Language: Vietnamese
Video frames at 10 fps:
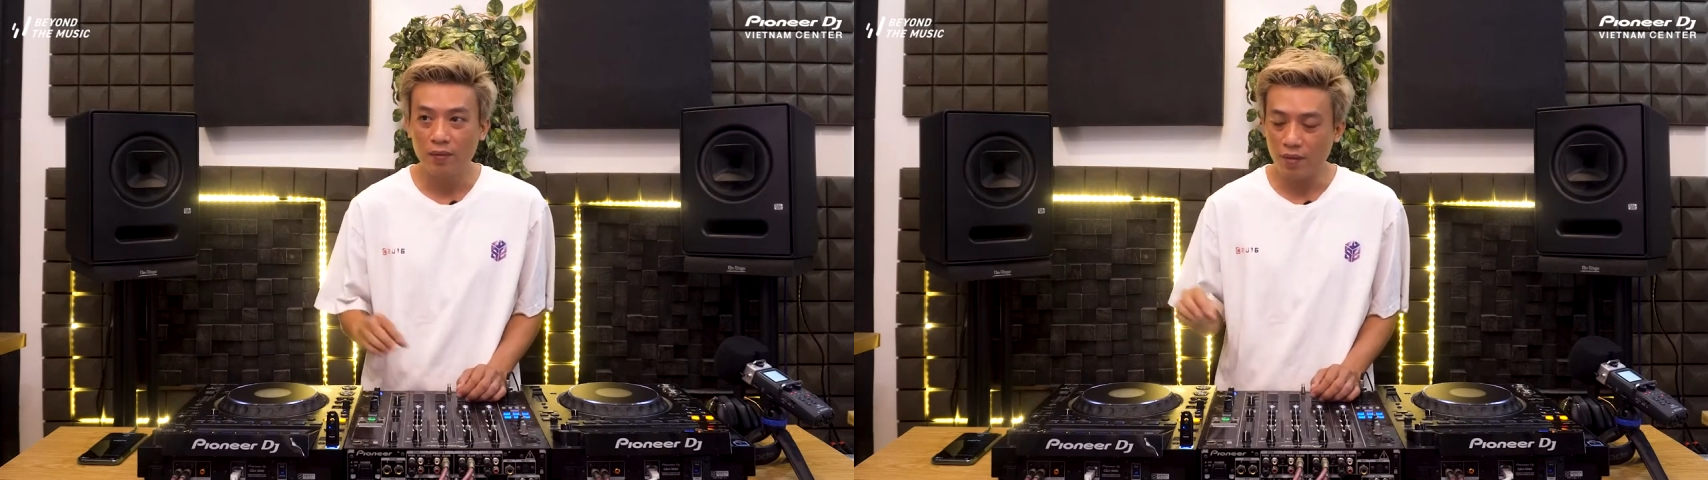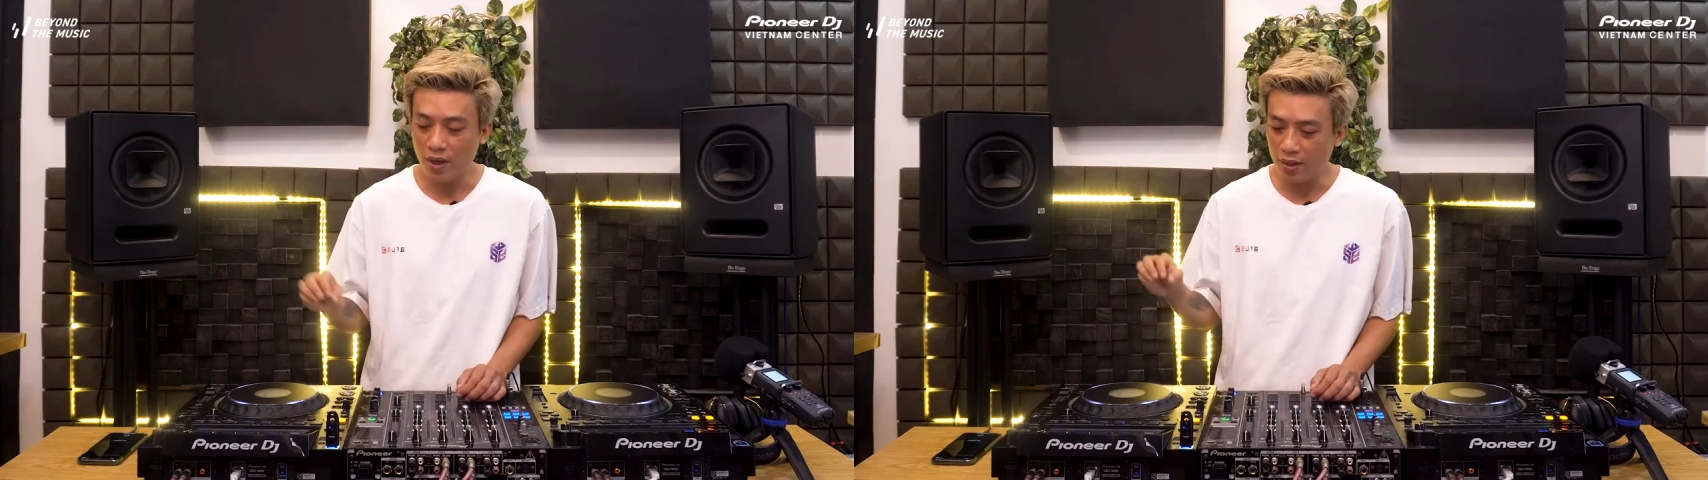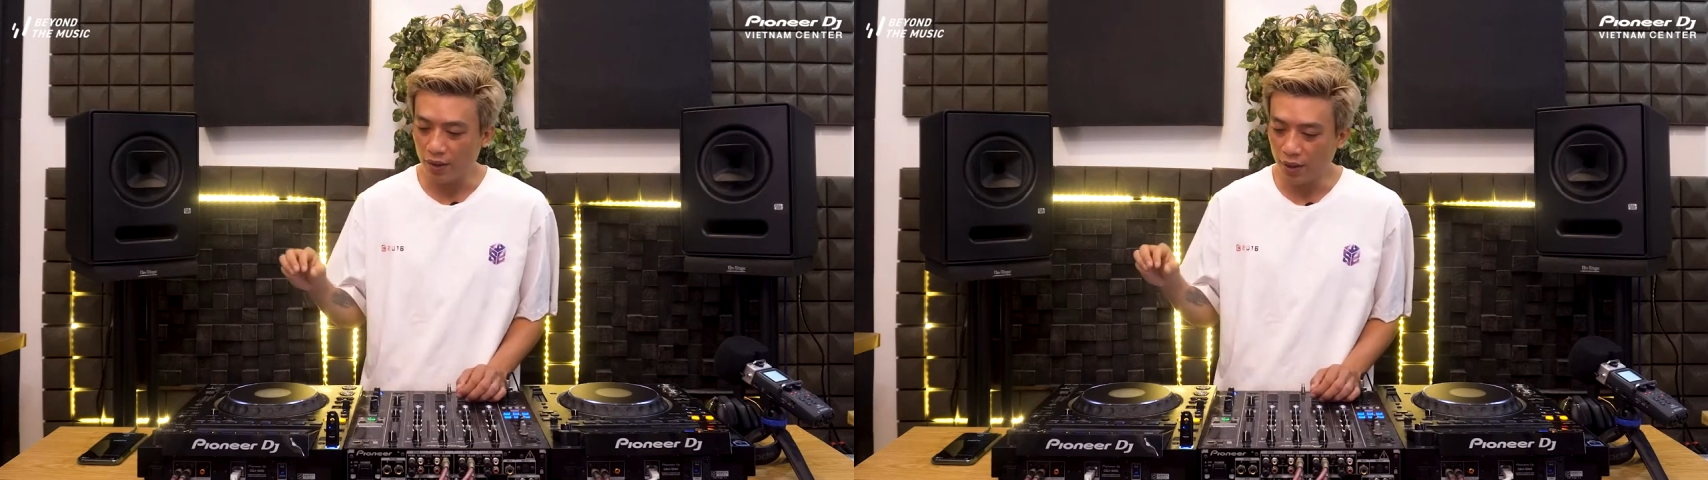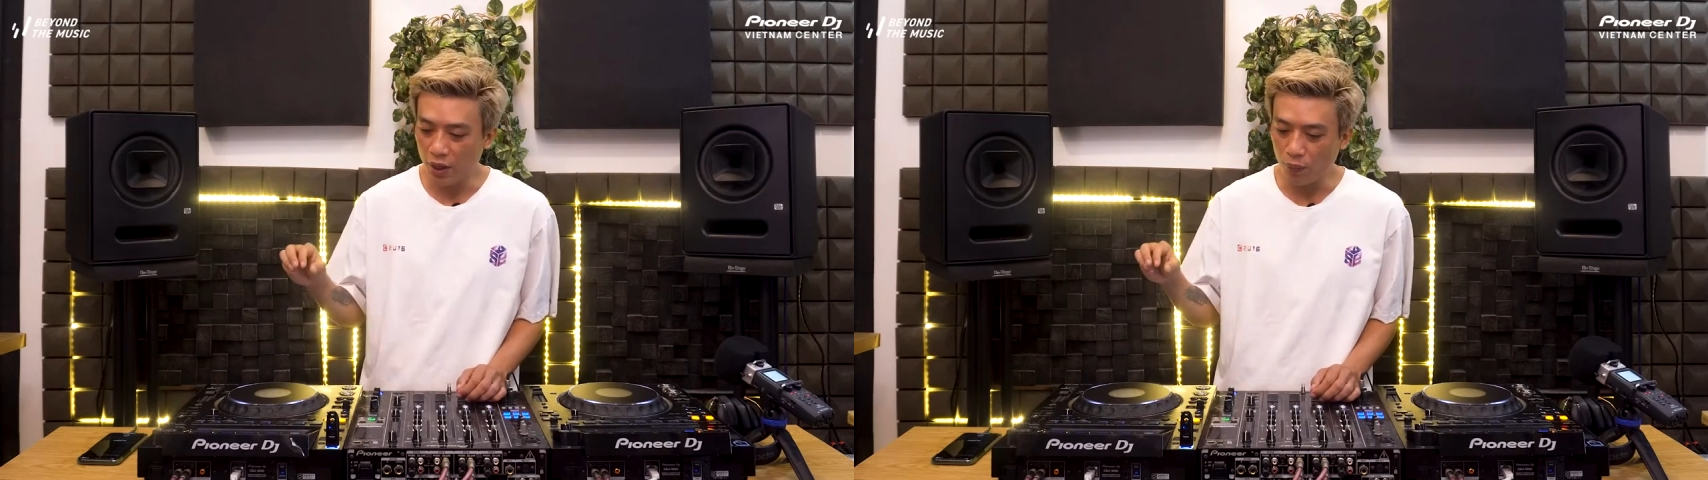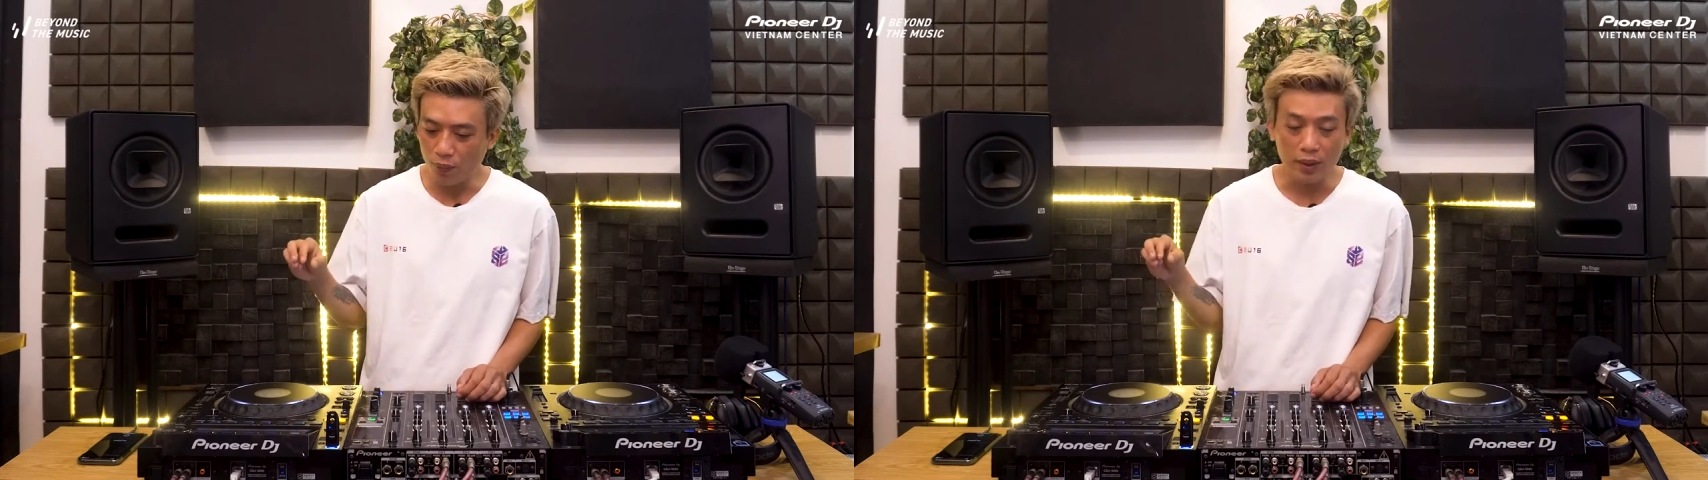về những
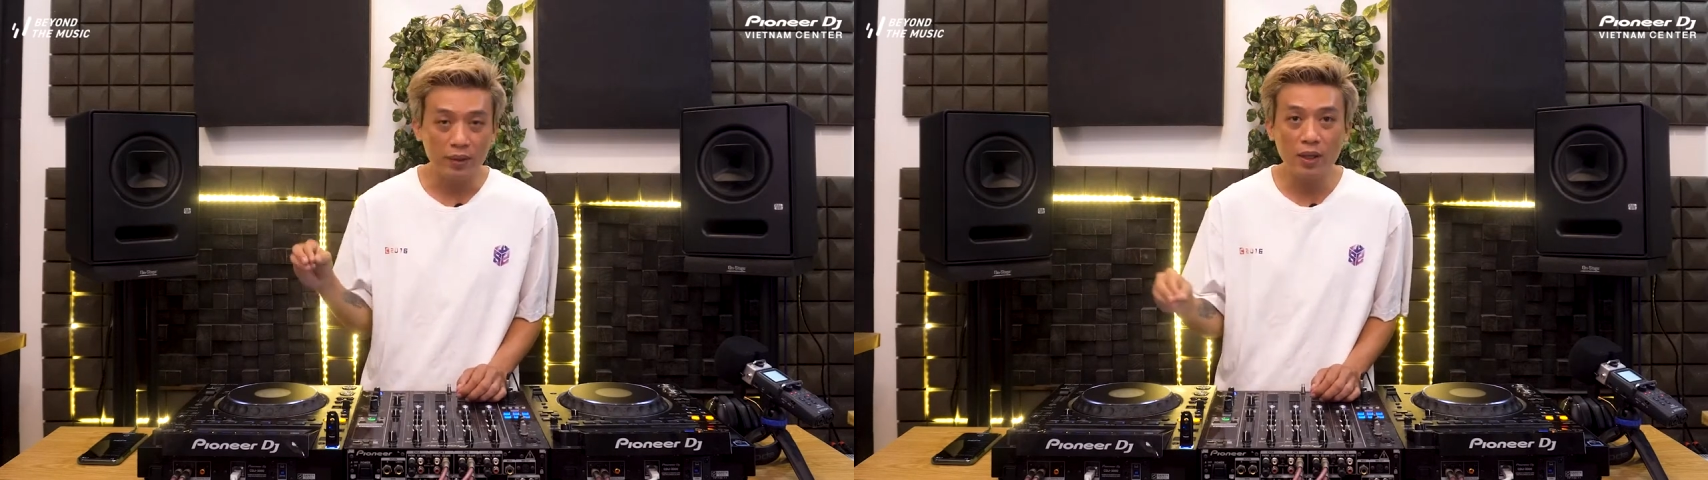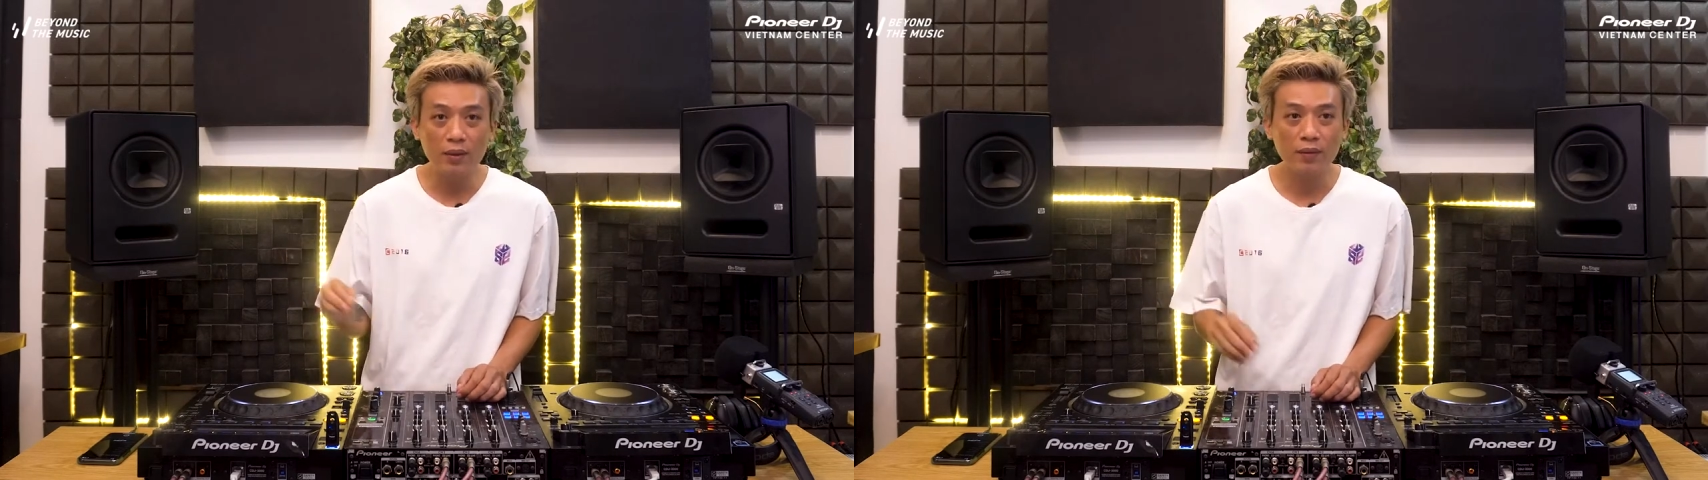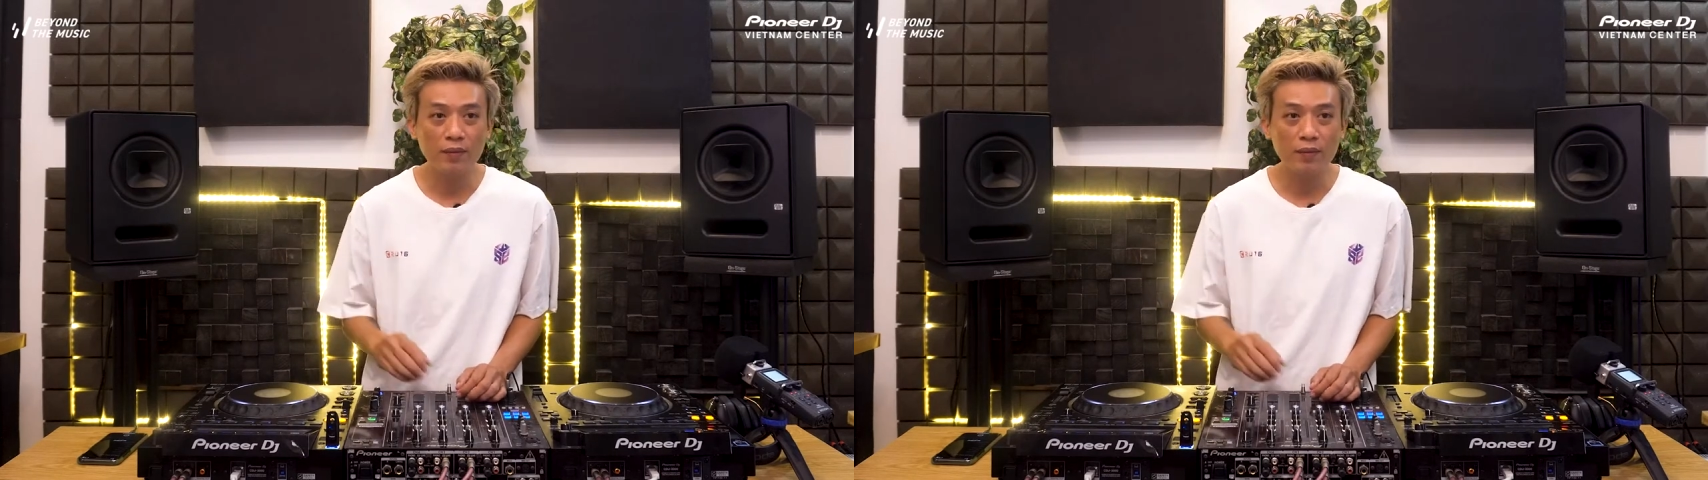điều mình thích